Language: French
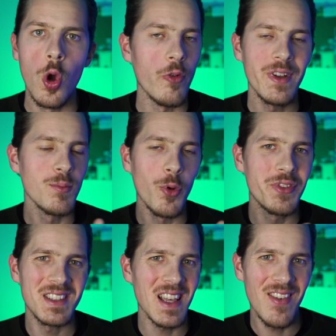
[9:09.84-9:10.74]
En fait,
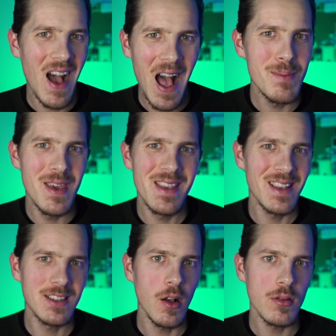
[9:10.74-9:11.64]
monter ça va, mais
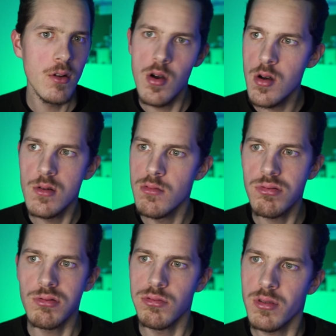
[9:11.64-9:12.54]
descendre, euh,
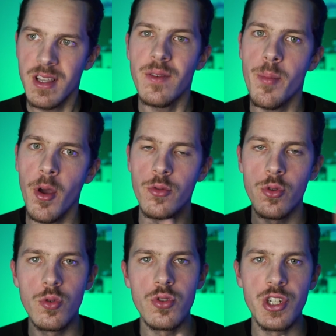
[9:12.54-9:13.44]
ça fait peur.
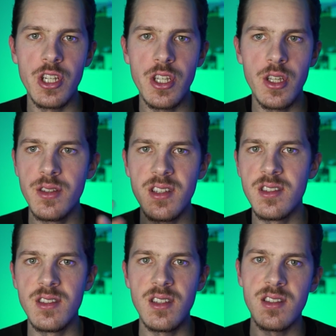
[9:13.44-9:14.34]
Du coup, j'ai
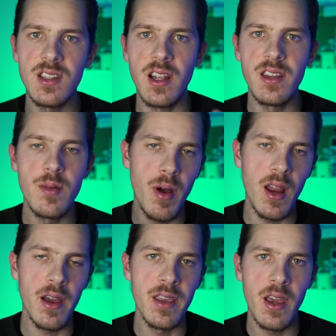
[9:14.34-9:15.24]
désescaladé par
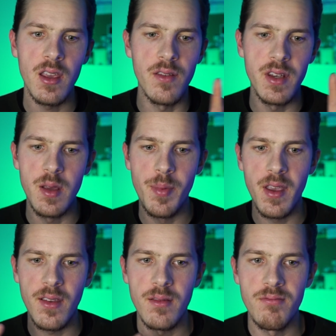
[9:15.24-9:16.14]
l'arrière, il y avait des
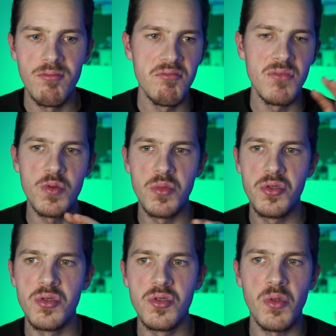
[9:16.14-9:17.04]
prises. Je m'en me
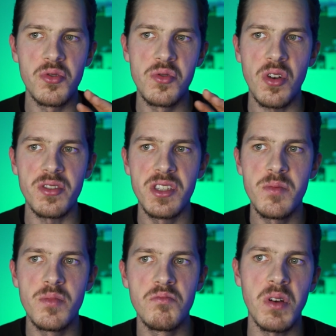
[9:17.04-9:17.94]
suis, suis,
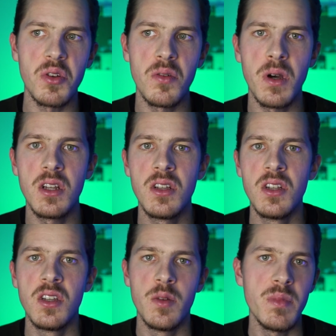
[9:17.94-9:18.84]
sorti pas trop mal,
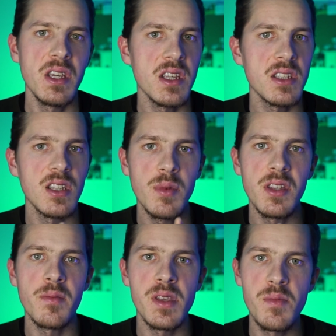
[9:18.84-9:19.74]
mais ça
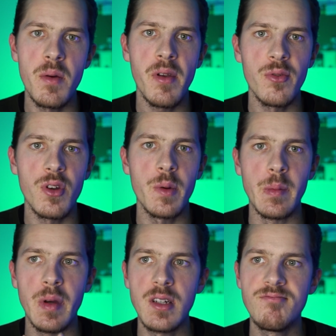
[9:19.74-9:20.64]
mettait un petit peu la pression quand
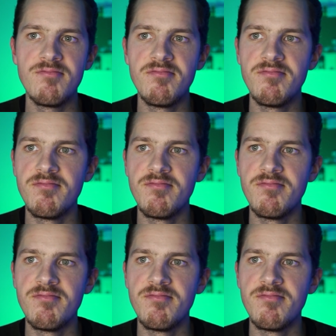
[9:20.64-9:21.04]
même. Hein.